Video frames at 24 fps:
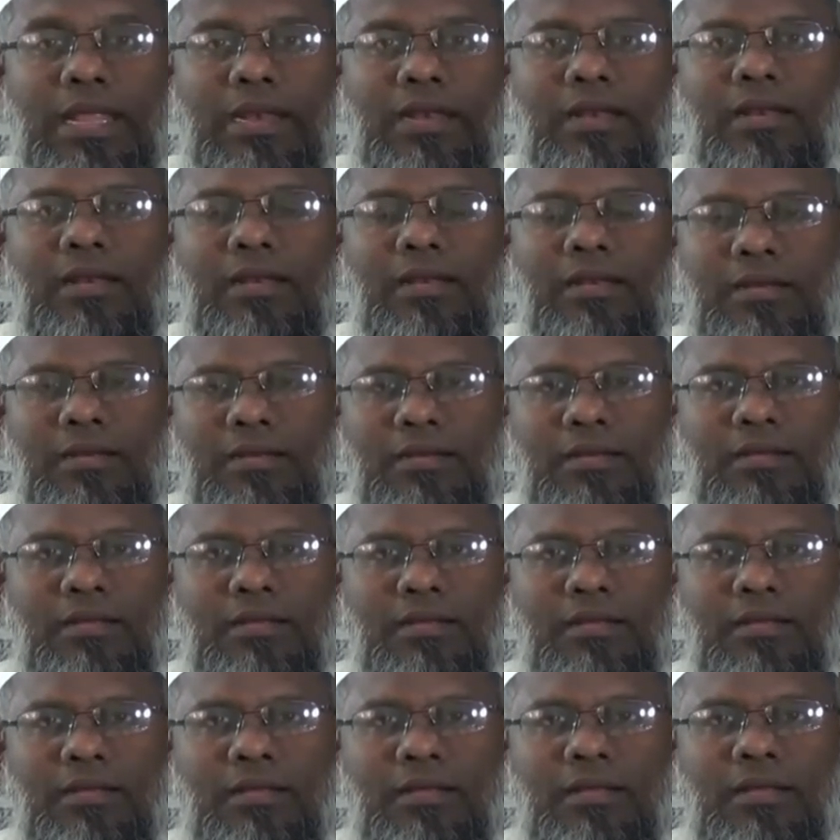ஏன்
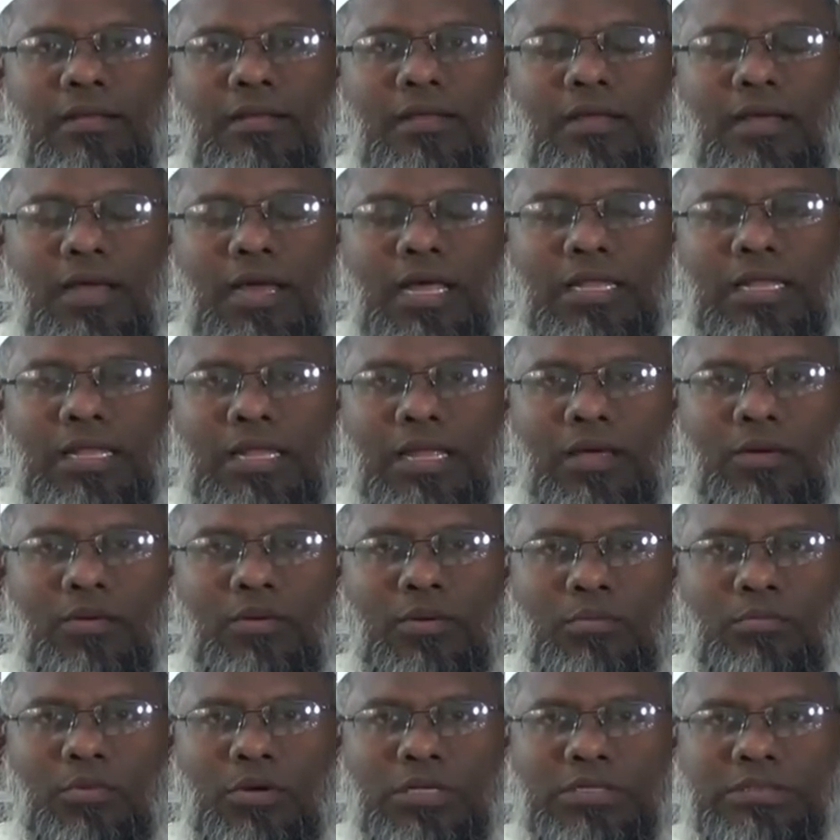அல்லாஹ்
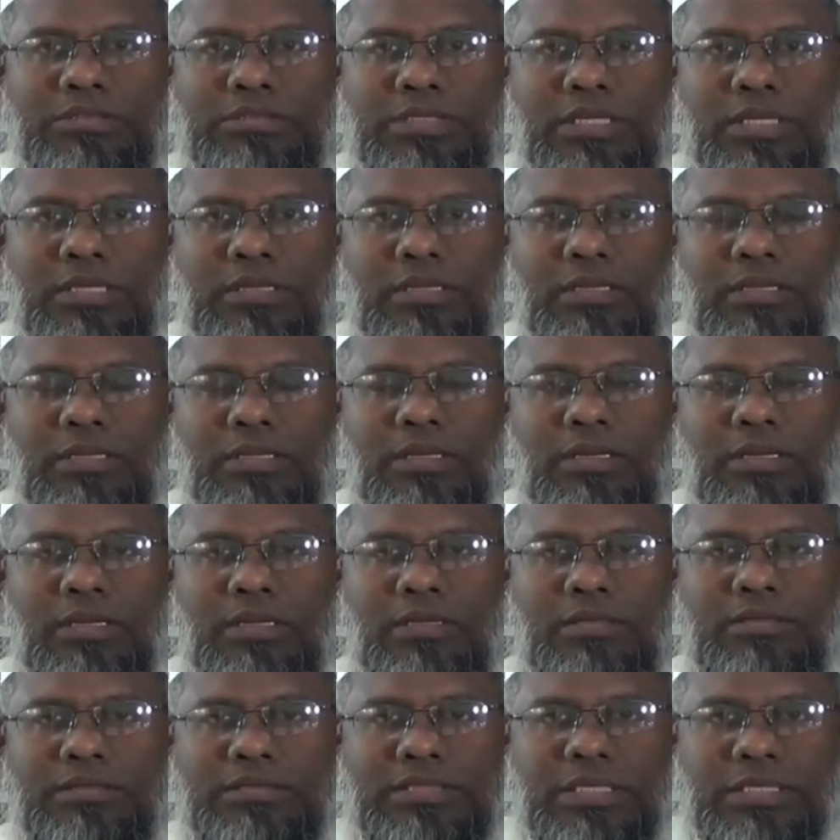ரபுல் இசத்
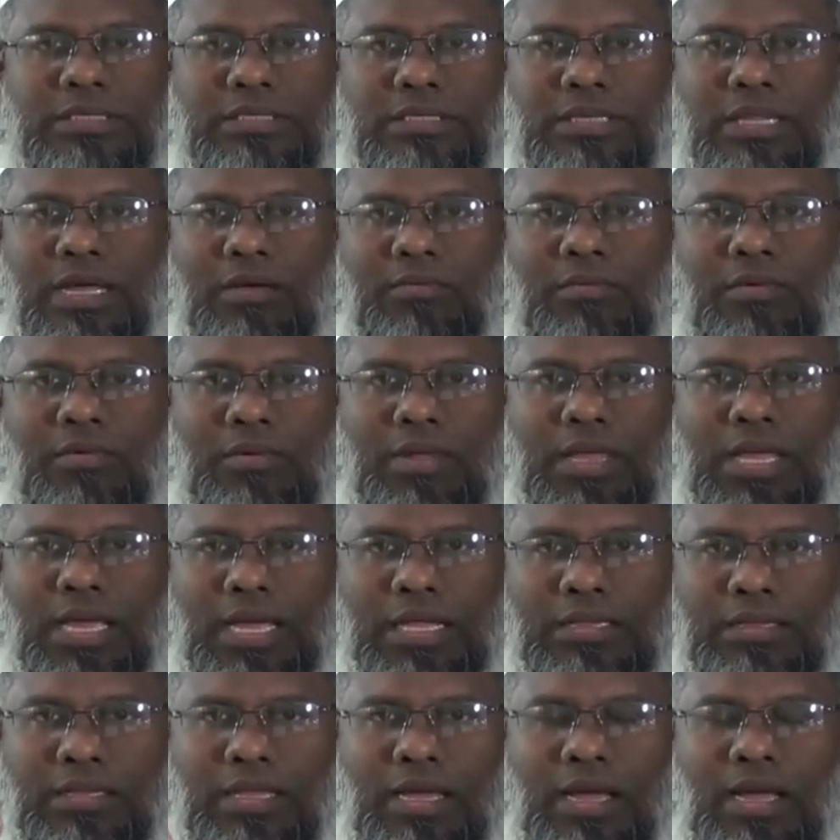சஜிதாவினுடைய
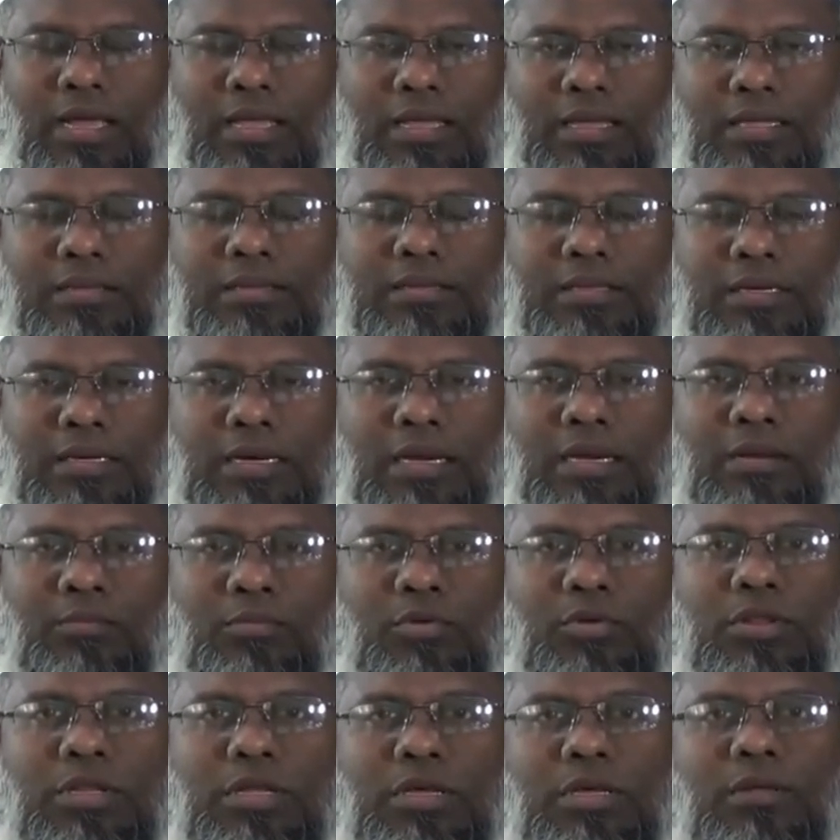அந்த ஆயத்துக்களின்
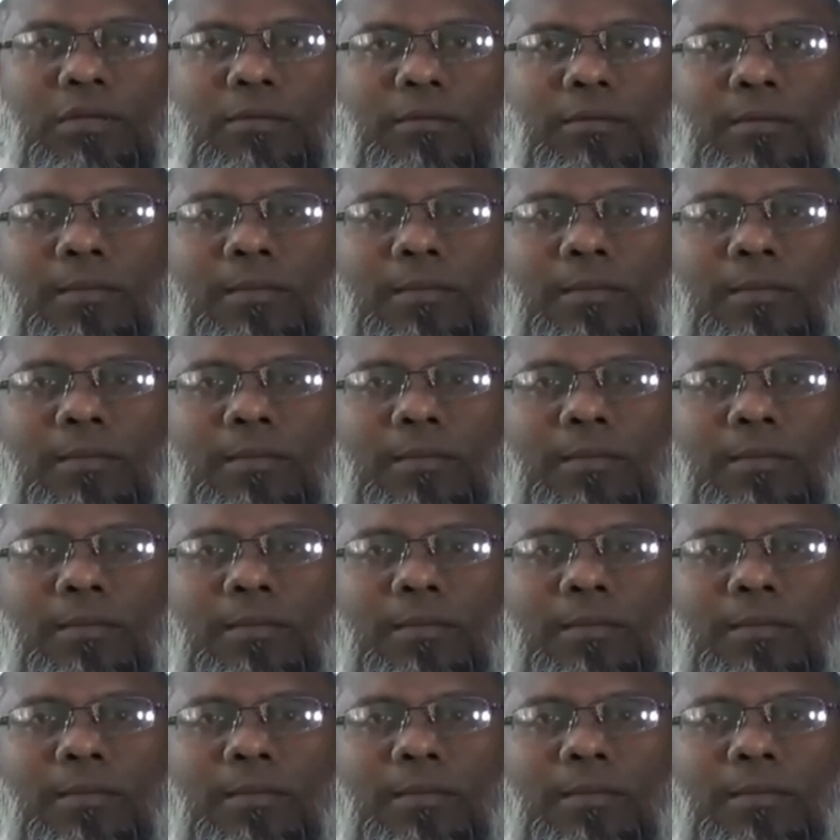போது